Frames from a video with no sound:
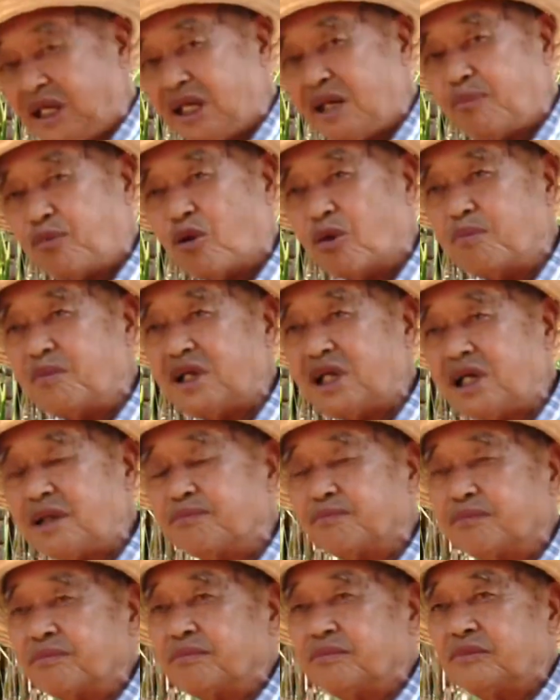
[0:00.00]
ปีนี้ผมเริ่
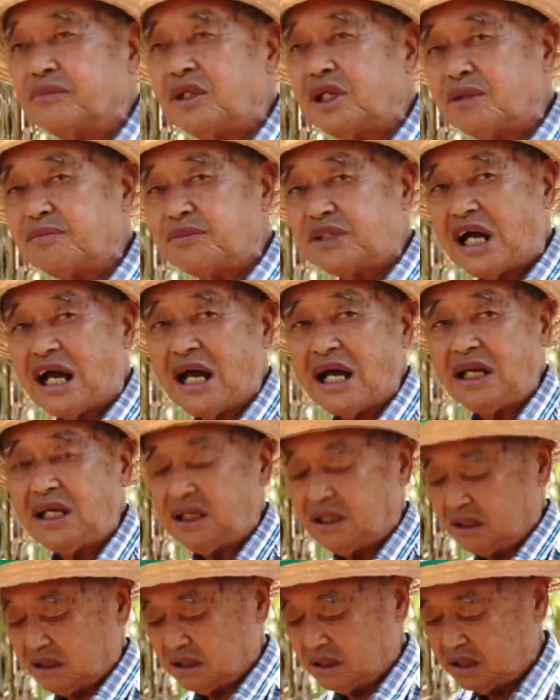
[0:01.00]
มเริ่มใช้
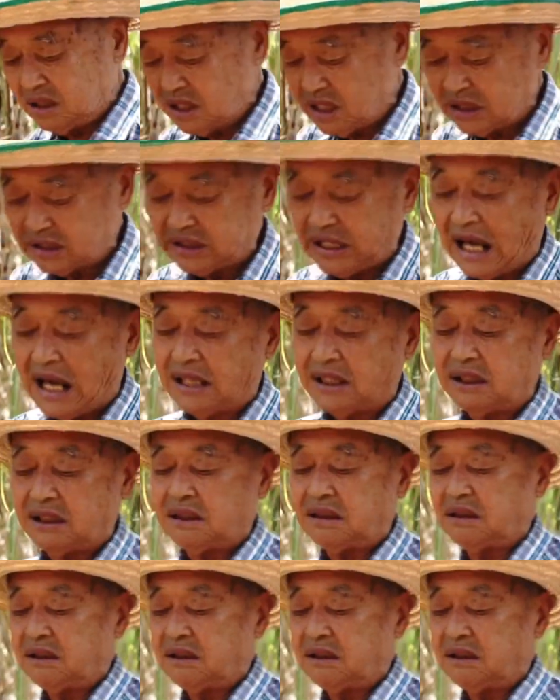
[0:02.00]
เครื่องตัด